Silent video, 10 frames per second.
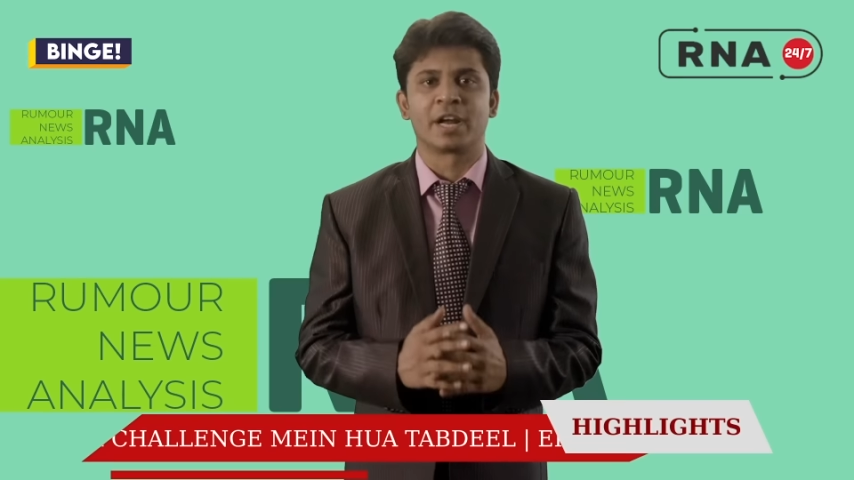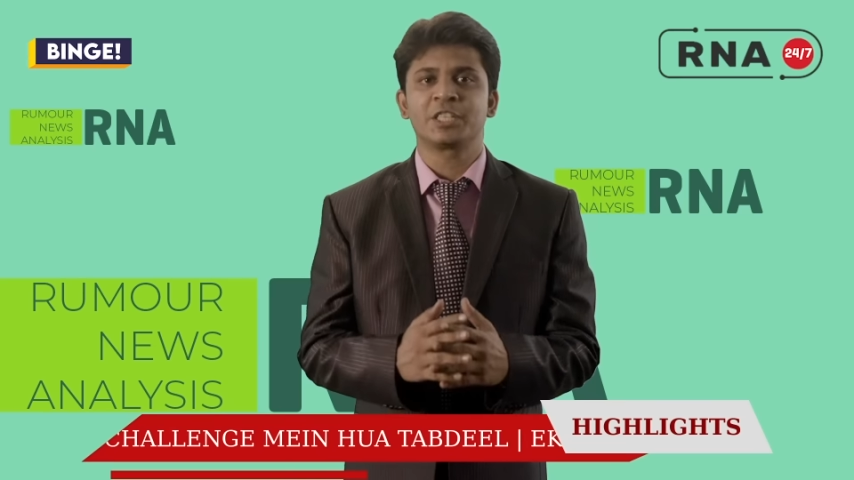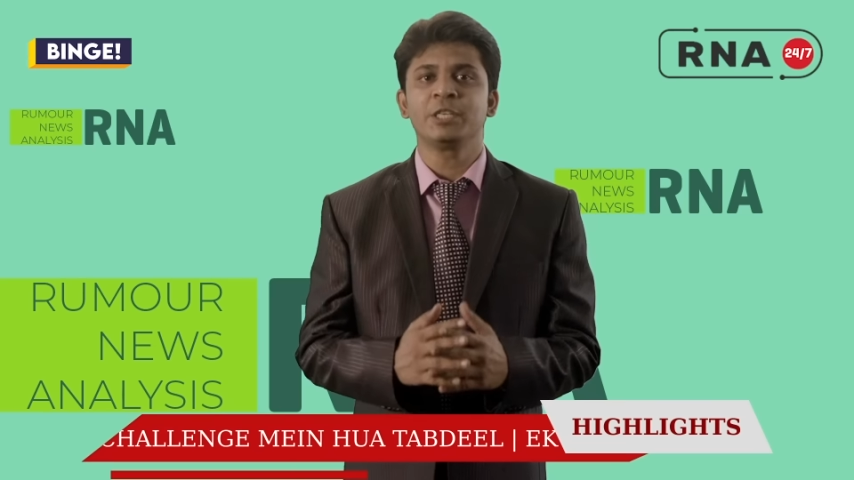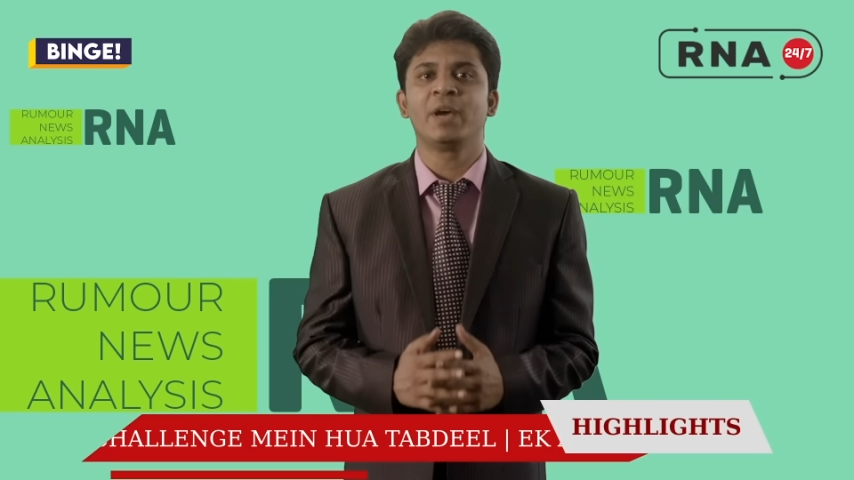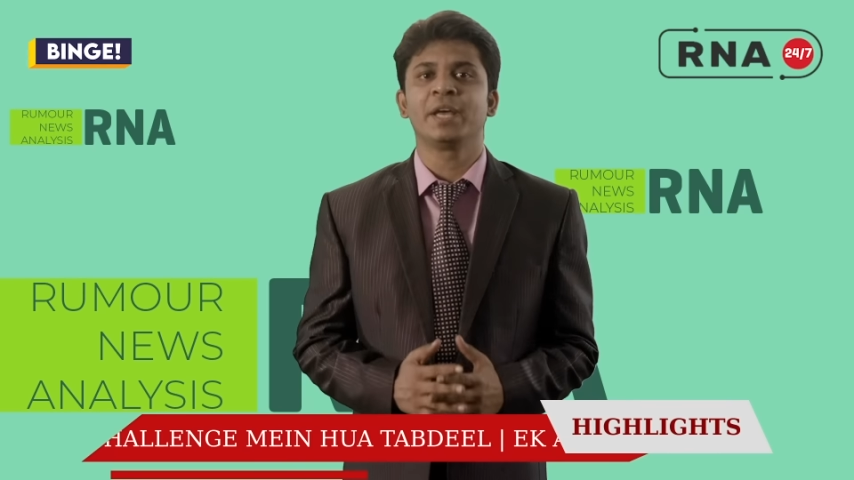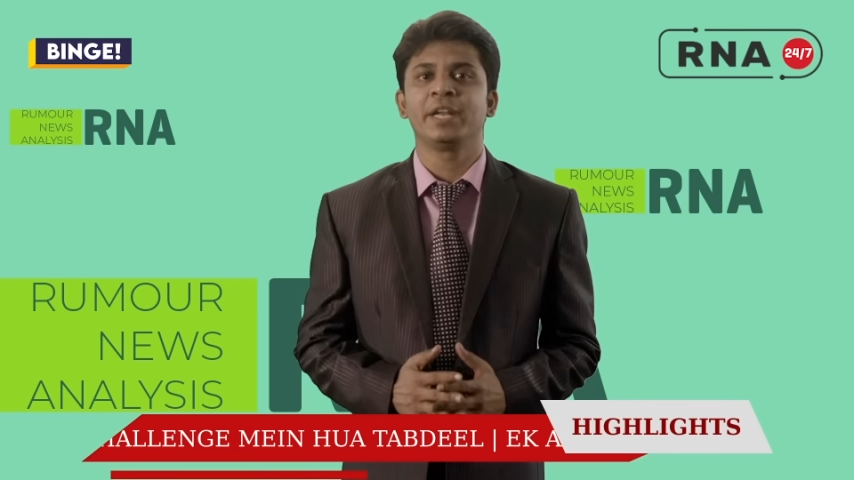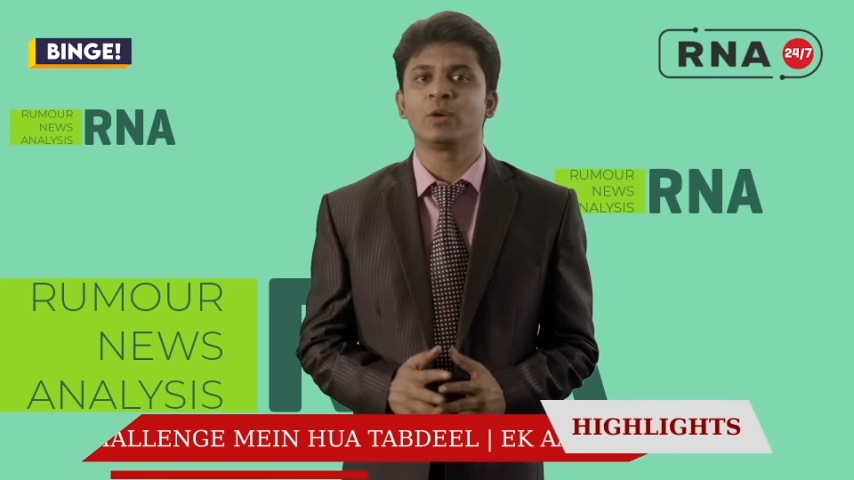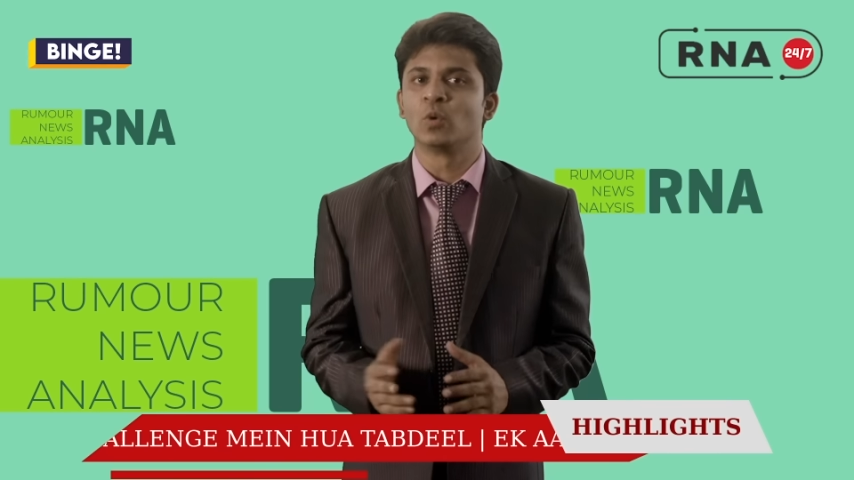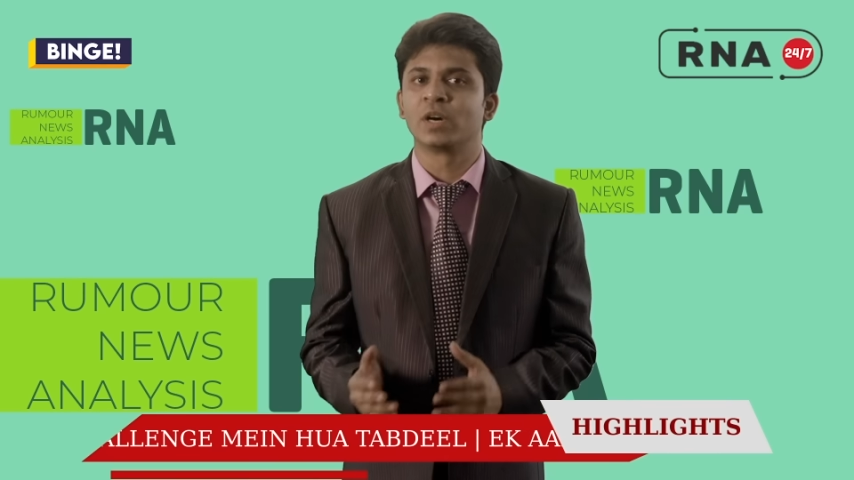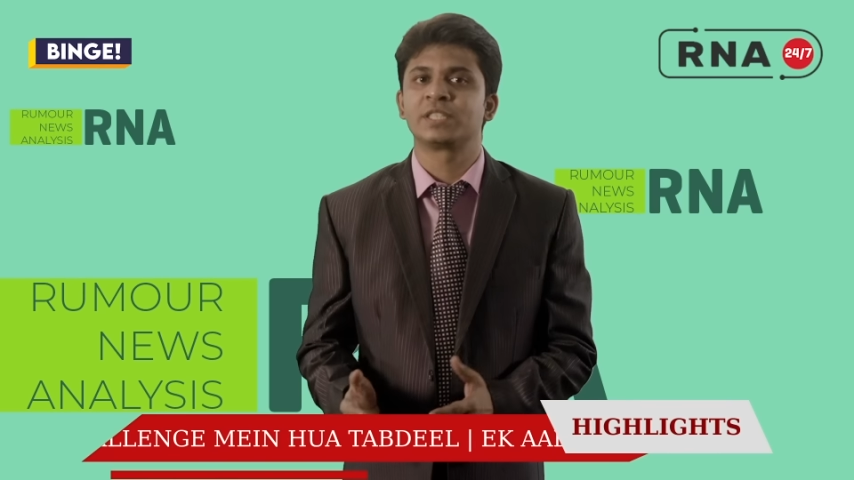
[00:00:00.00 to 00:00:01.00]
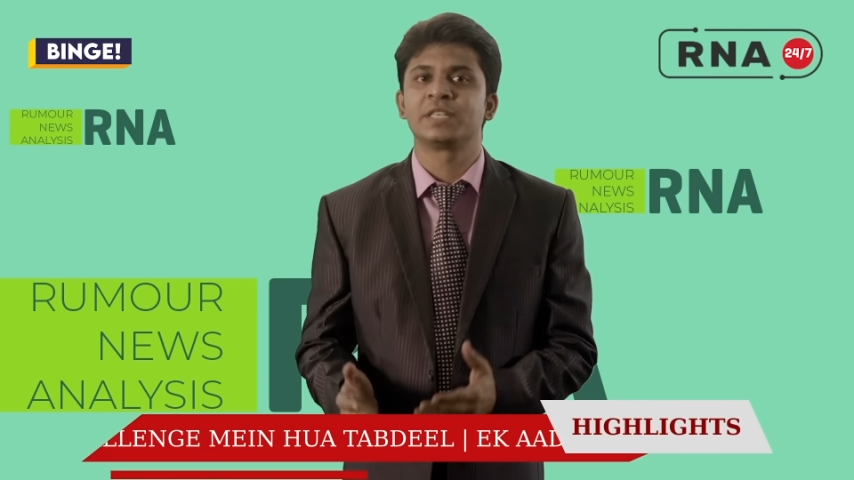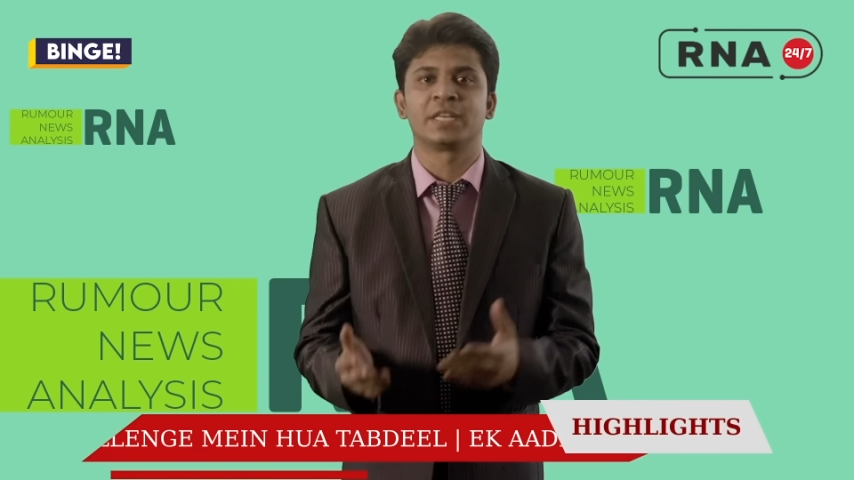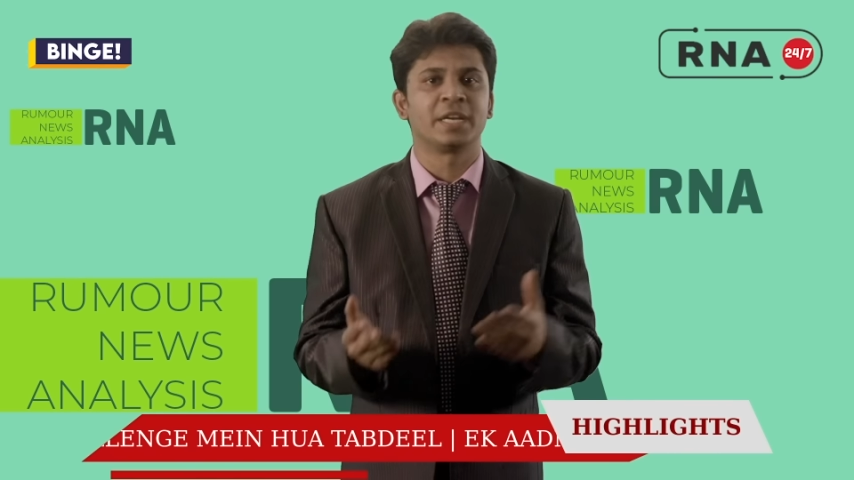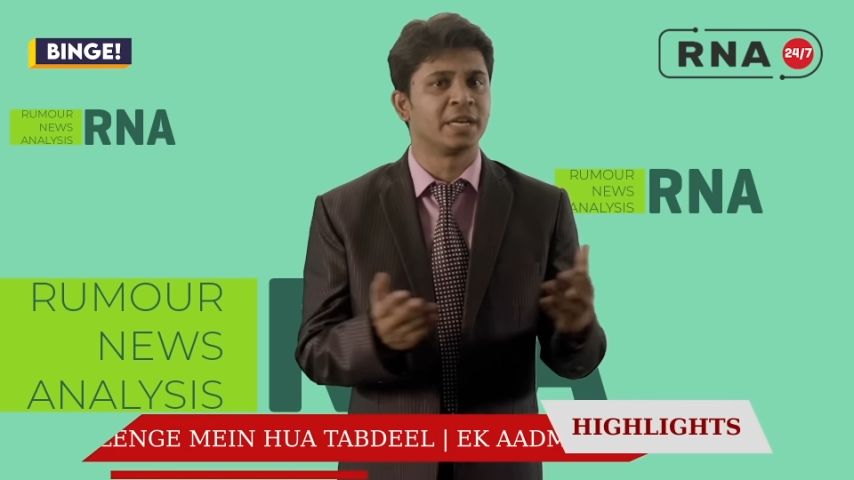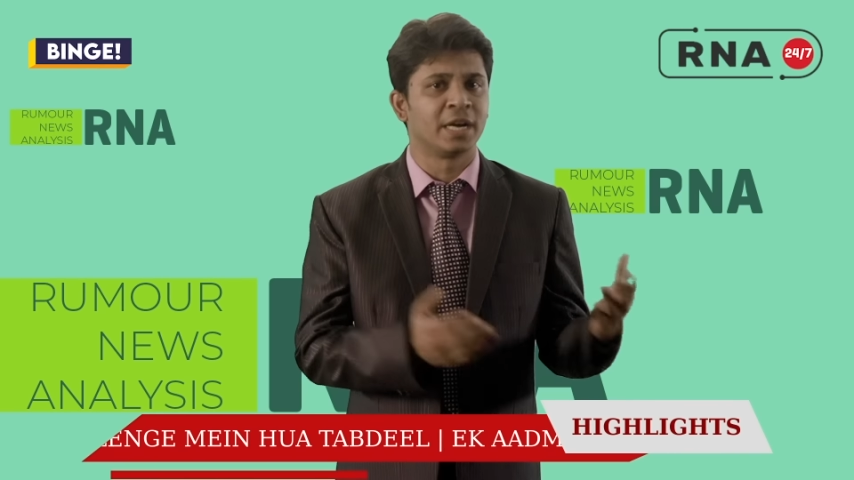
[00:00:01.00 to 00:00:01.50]
राशि बहन ने कुकर से
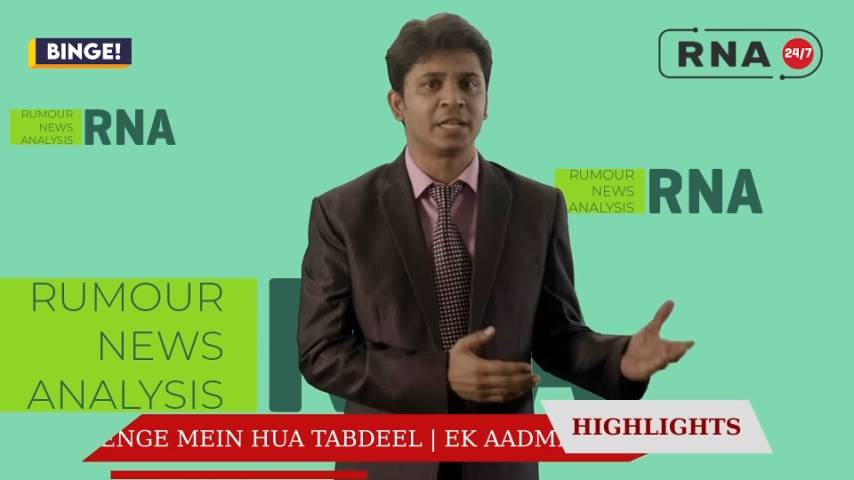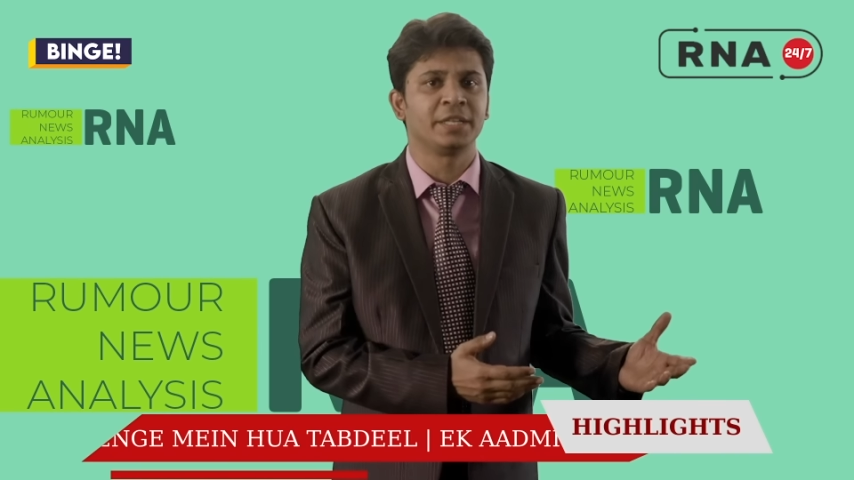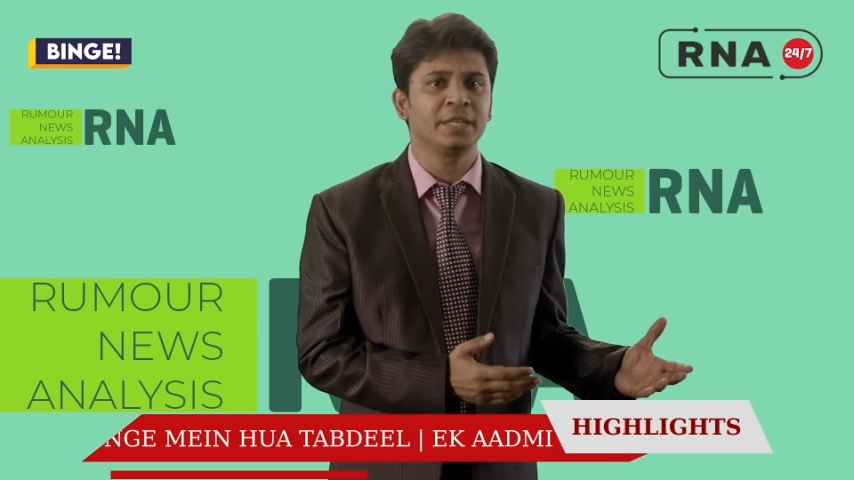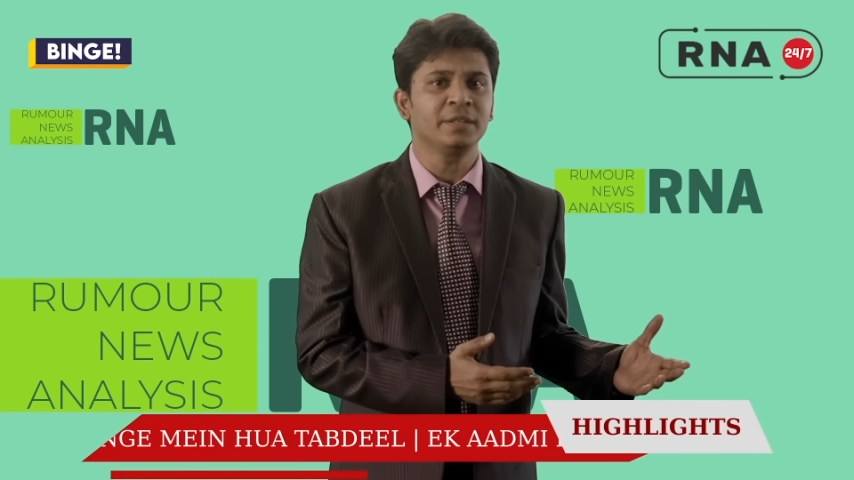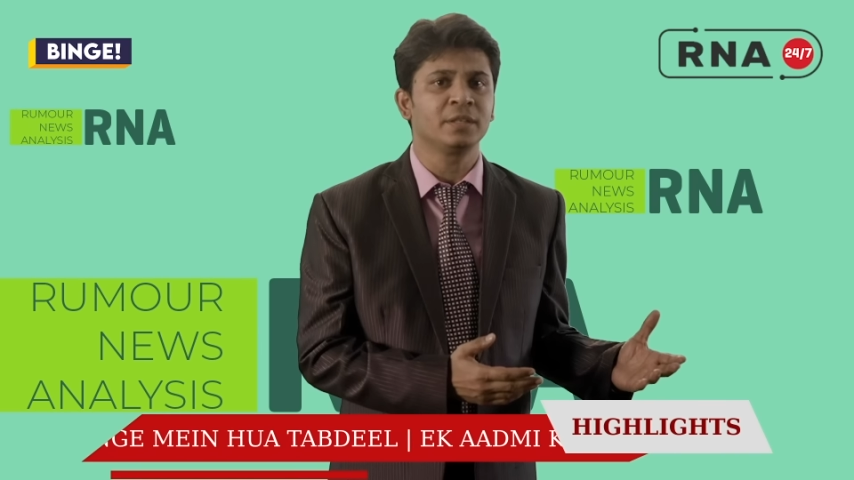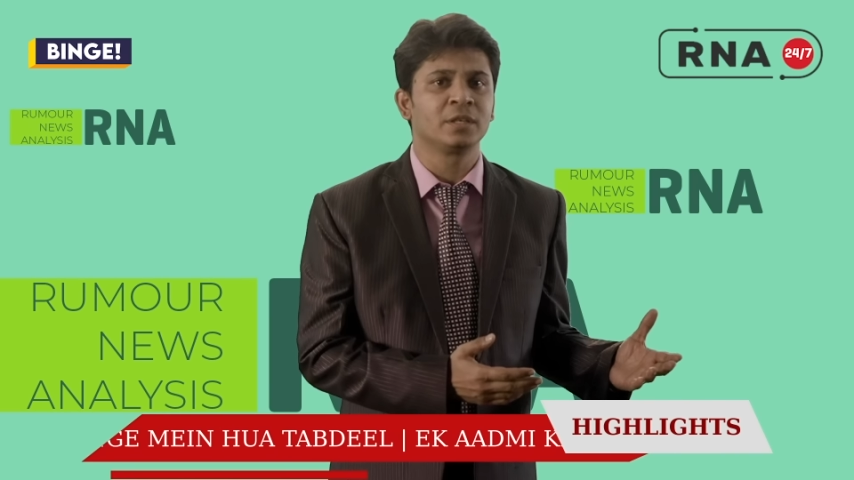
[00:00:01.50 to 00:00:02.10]
चने निकाल दिए